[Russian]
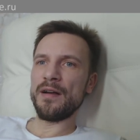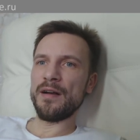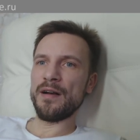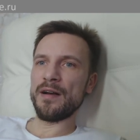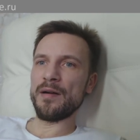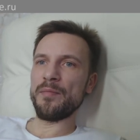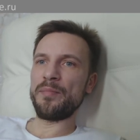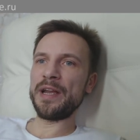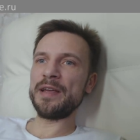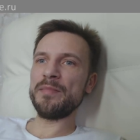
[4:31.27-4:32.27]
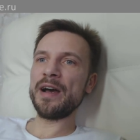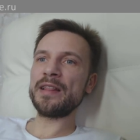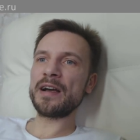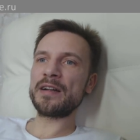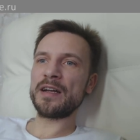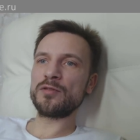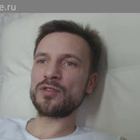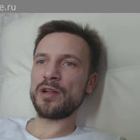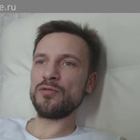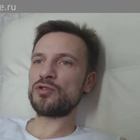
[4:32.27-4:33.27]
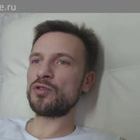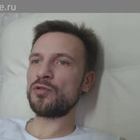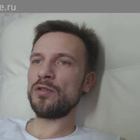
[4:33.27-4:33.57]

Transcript: А, Принимая награду за лучшую